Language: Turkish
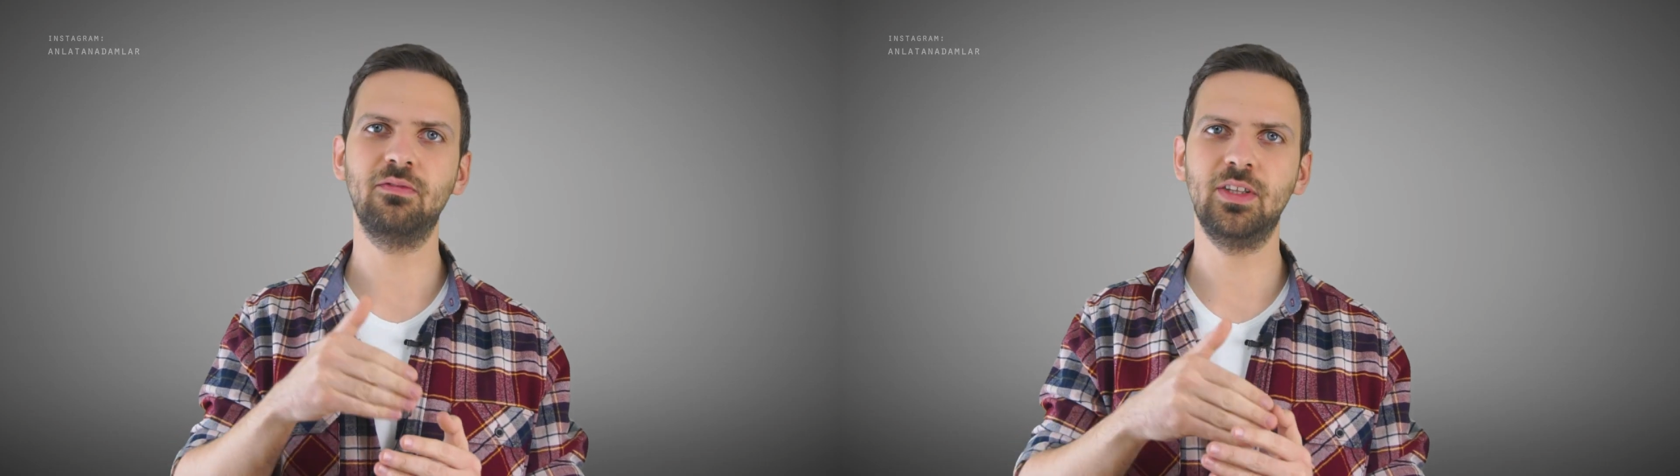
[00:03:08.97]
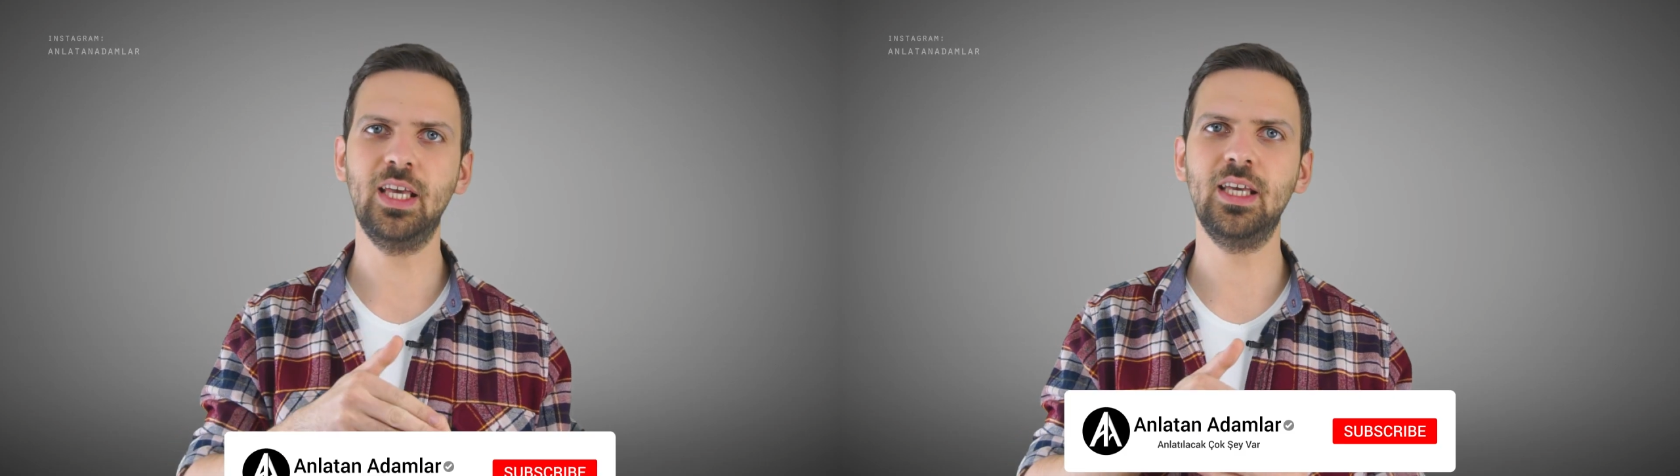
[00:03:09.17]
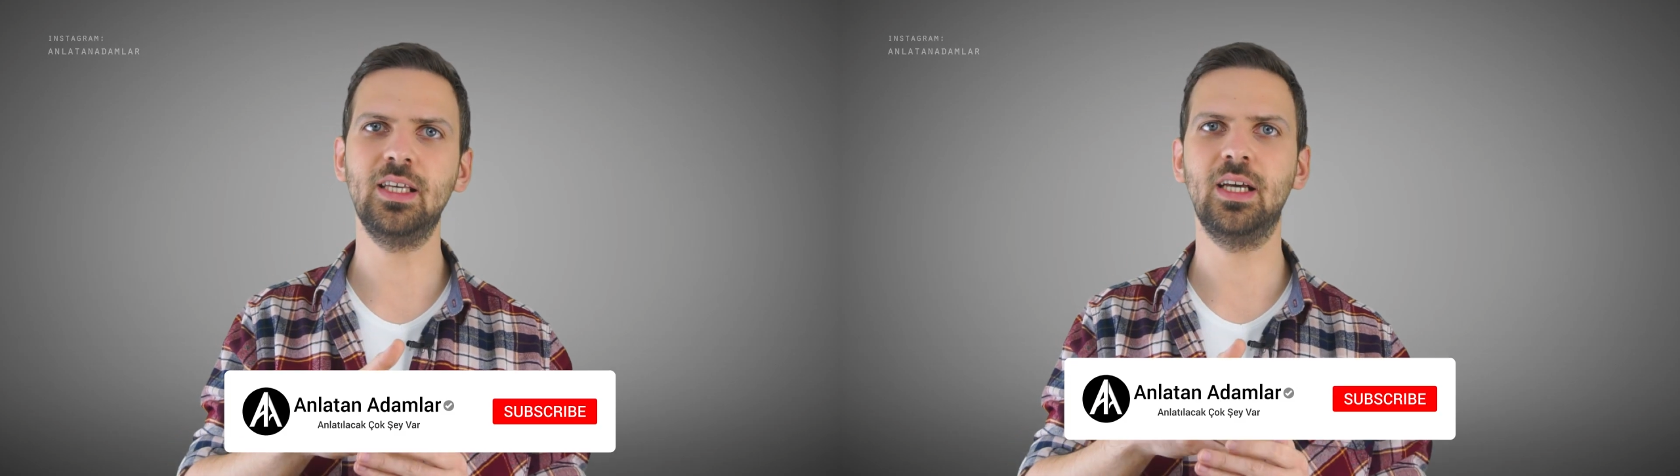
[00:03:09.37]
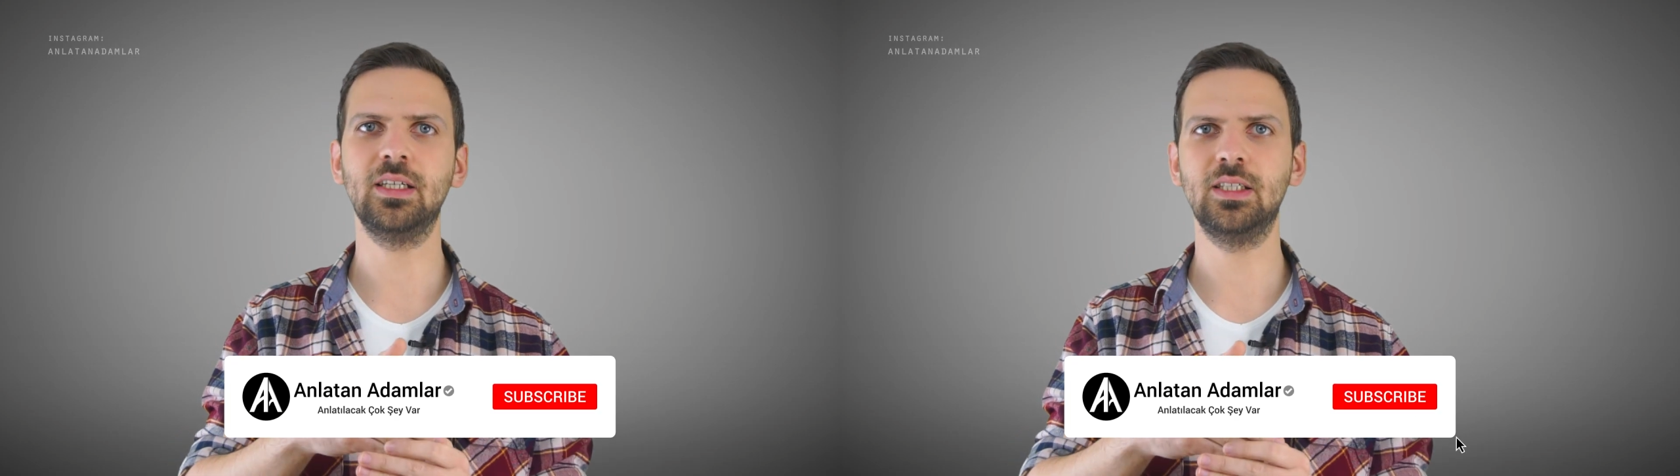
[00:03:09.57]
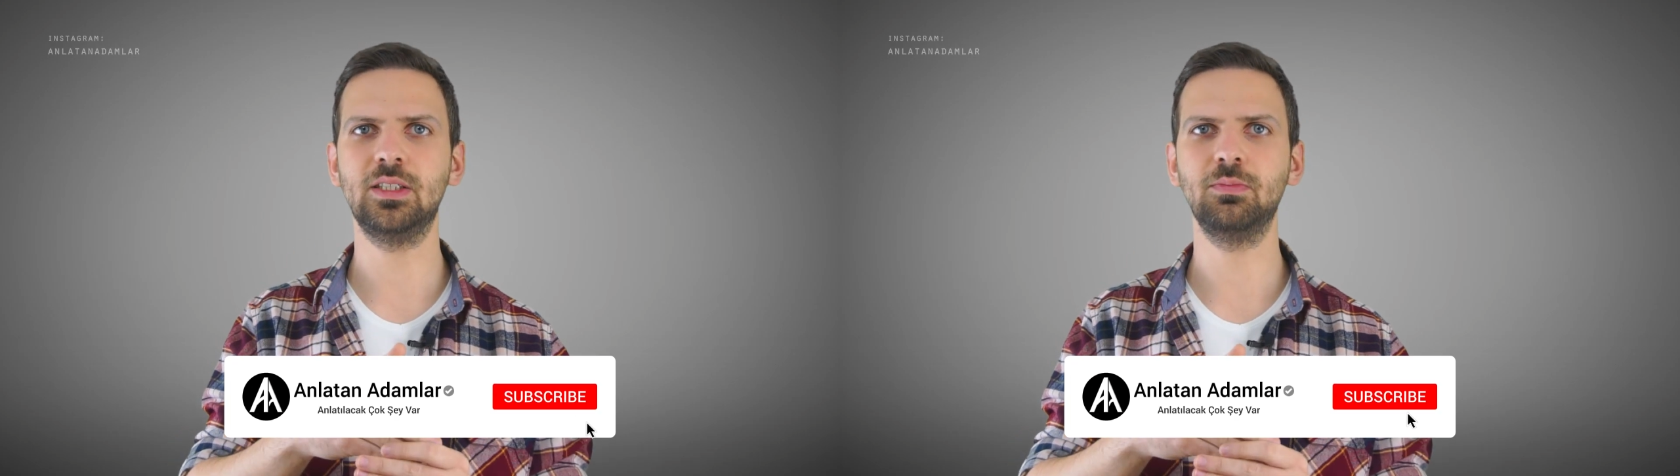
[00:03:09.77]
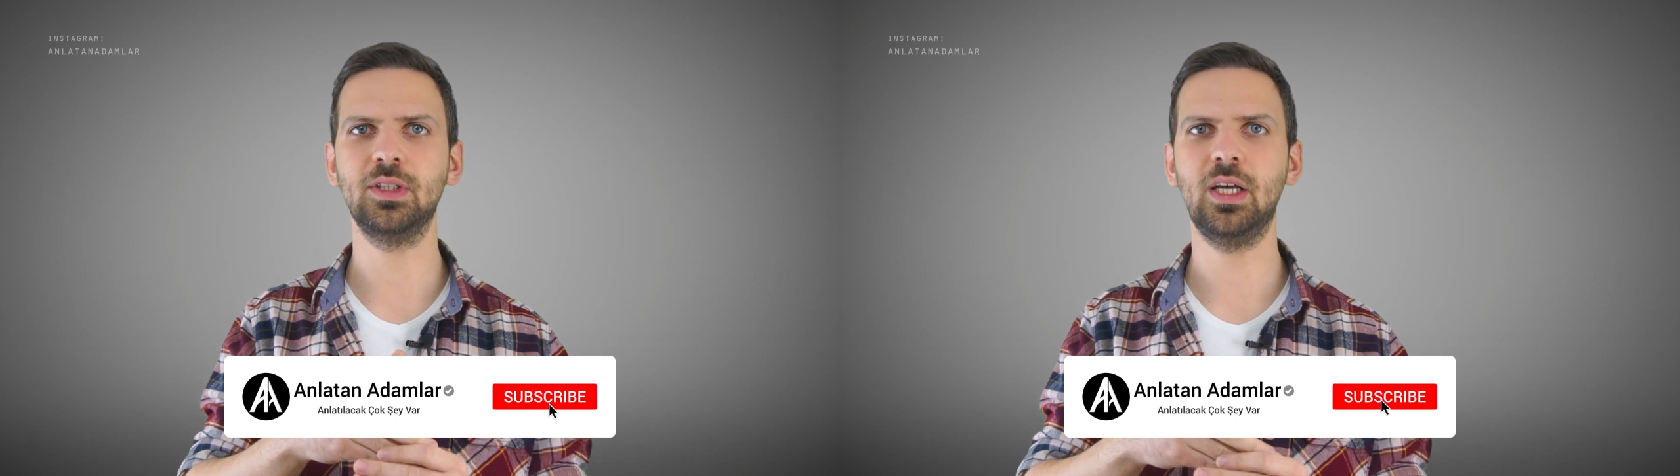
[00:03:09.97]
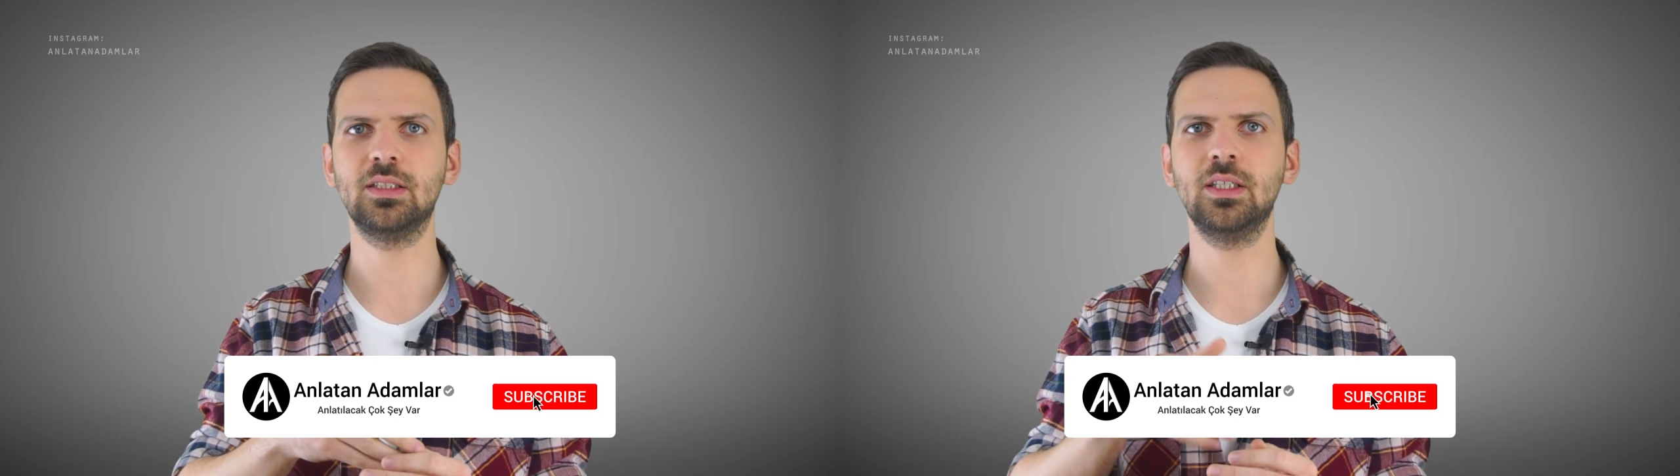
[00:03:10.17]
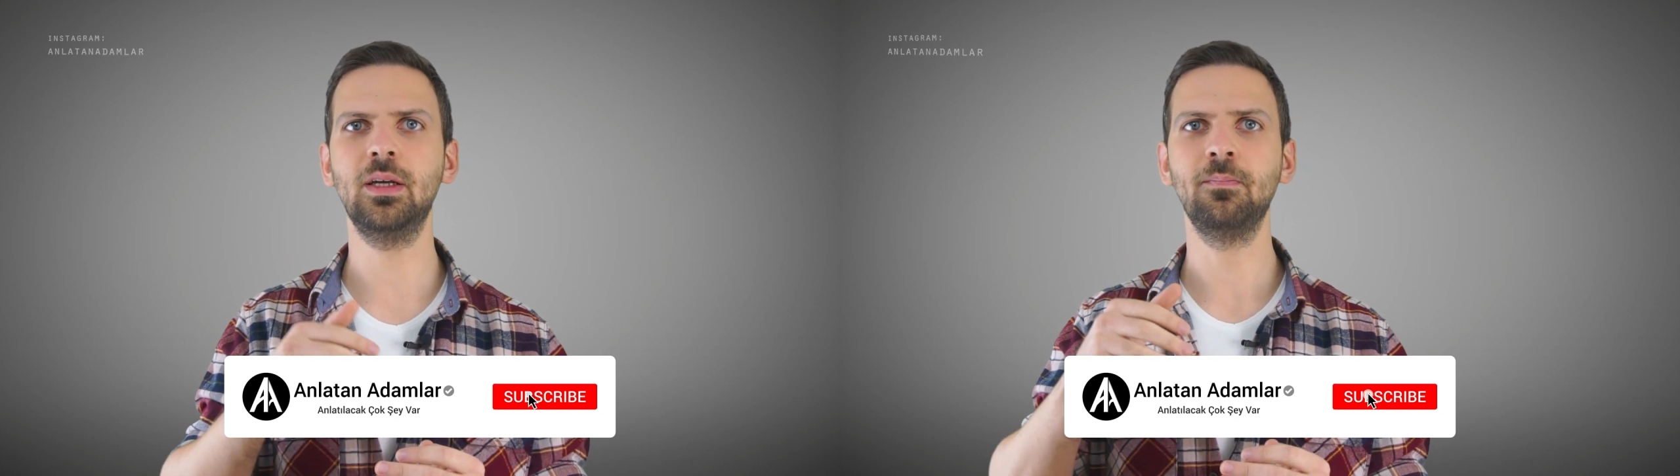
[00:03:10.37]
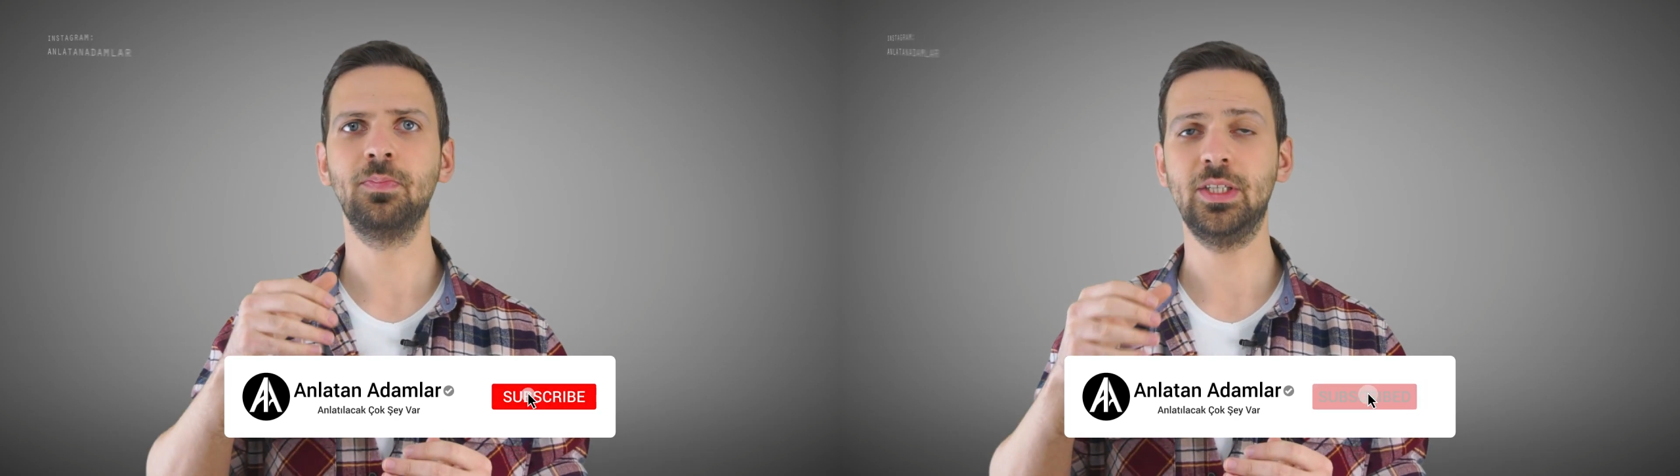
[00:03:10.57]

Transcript: vidaya giren kısmındansa